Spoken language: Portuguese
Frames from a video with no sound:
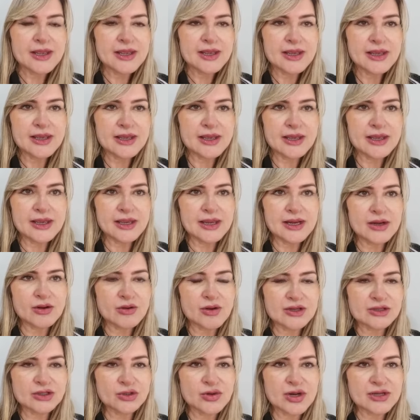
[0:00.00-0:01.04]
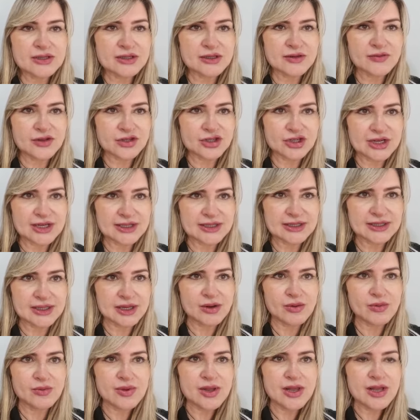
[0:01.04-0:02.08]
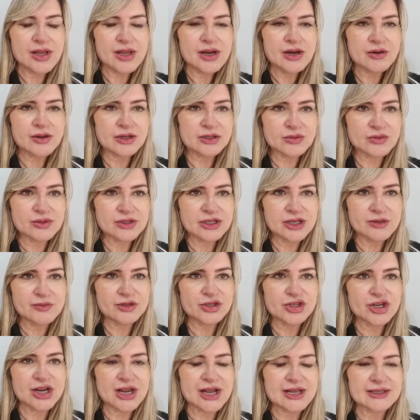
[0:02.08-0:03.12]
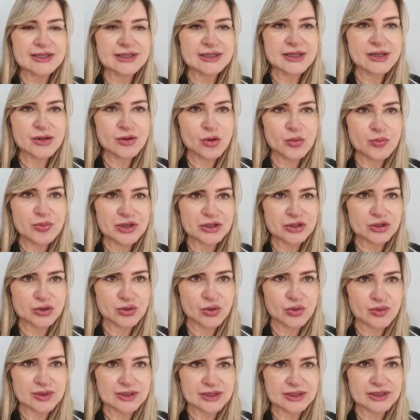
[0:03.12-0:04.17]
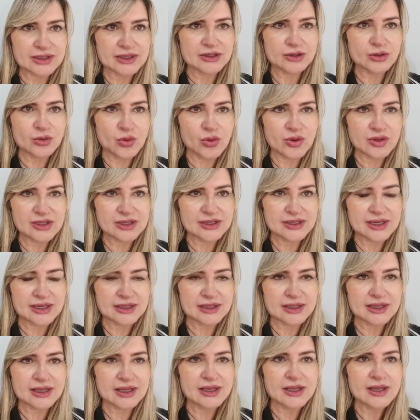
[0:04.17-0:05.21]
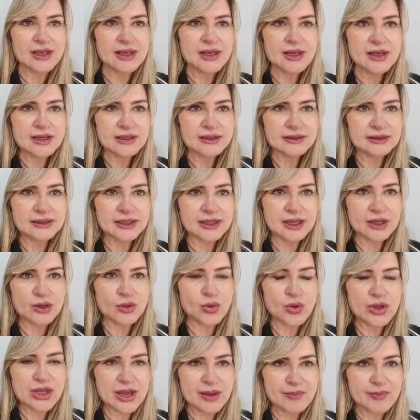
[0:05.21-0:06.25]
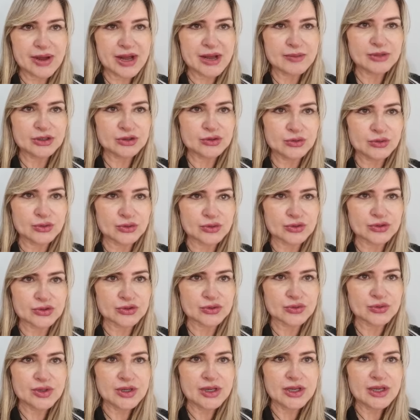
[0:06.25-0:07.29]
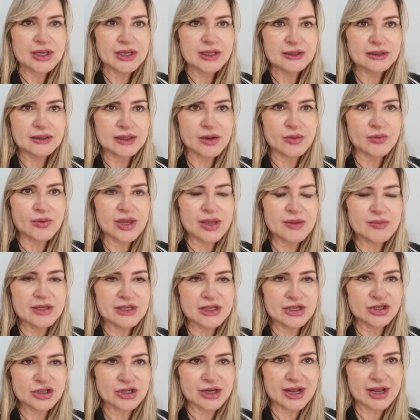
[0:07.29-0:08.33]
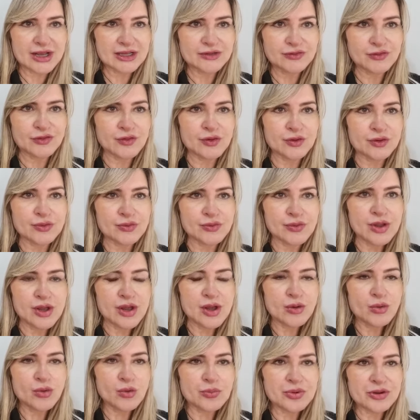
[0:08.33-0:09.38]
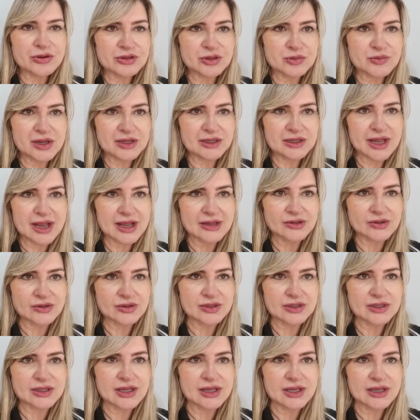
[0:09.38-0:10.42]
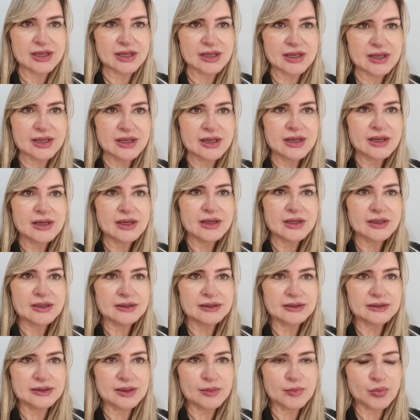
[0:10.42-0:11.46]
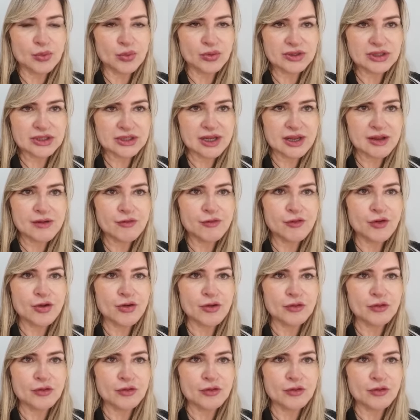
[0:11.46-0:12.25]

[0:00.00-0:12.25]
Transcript: E nós durante a investigação nós conseguimos chegar a cinco pessoas, todas aqui de Cuiabá, Mato Grosso. Então, em Minas Gerais foram cumpridos mandados de, de busca, foi